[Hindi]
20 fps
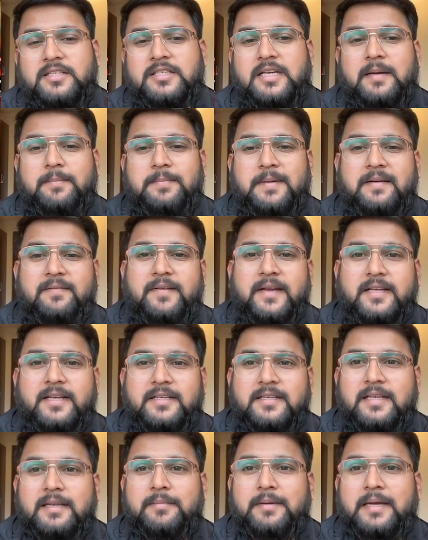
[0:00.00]
जहाँ पे आप
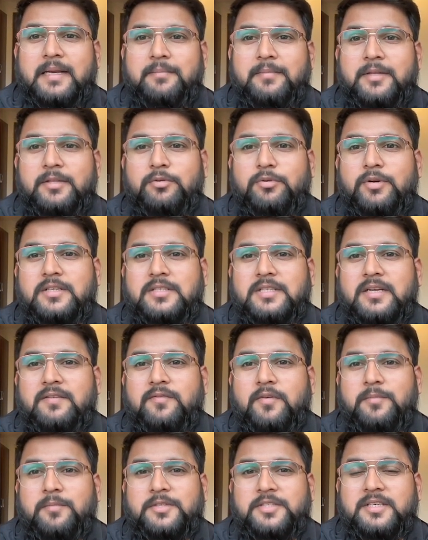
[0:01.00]
व्हीकल के बारे में थोड़ा सा
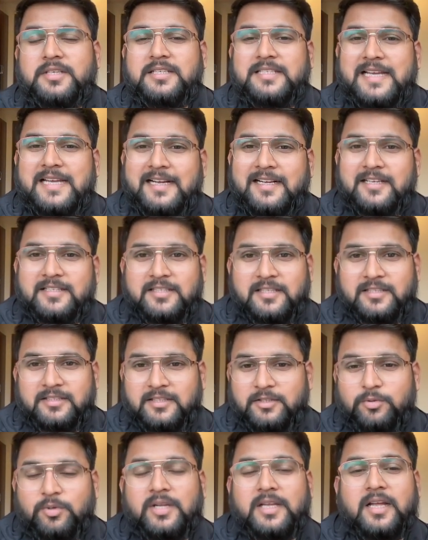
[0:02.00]
इन्फॉर्मेशन चेक कर
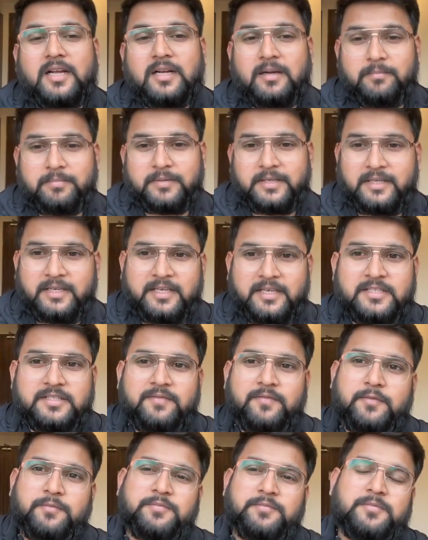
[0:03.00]
सकते हैं थोड़ा क्या कंप्लीटली
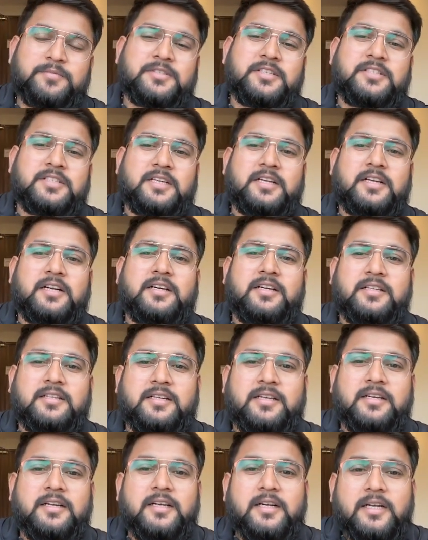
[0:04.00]
इन्फॉर्मेशन चेक कर लेते हैं